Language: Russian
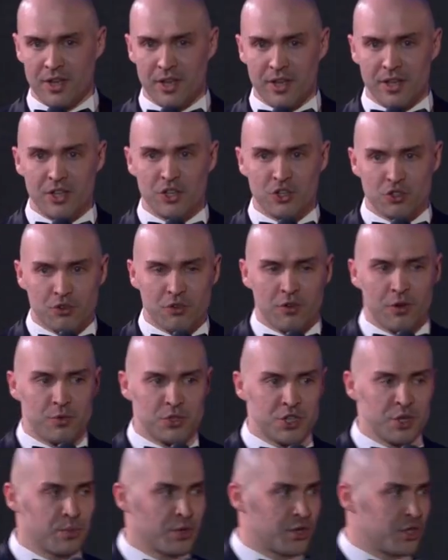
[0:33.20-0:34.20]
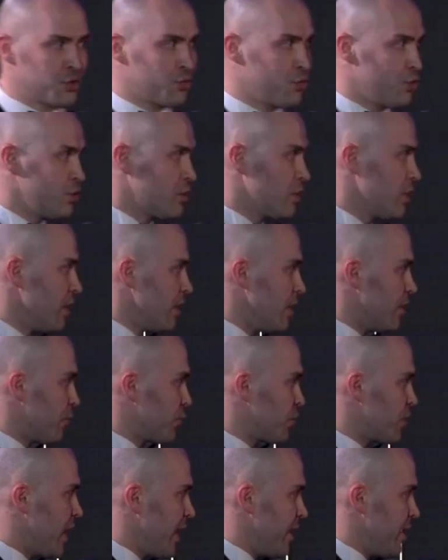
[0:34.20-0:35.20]
и что вообще происходит в
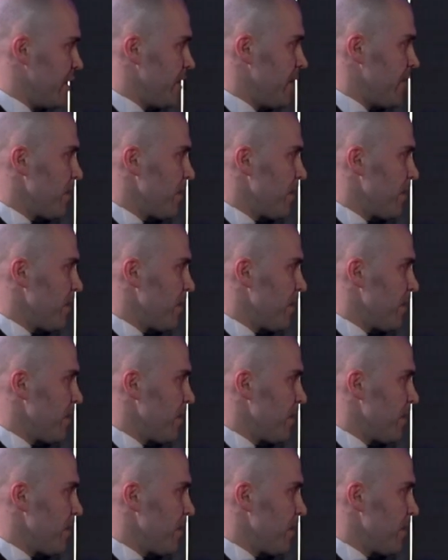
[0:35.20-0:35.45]
тканях.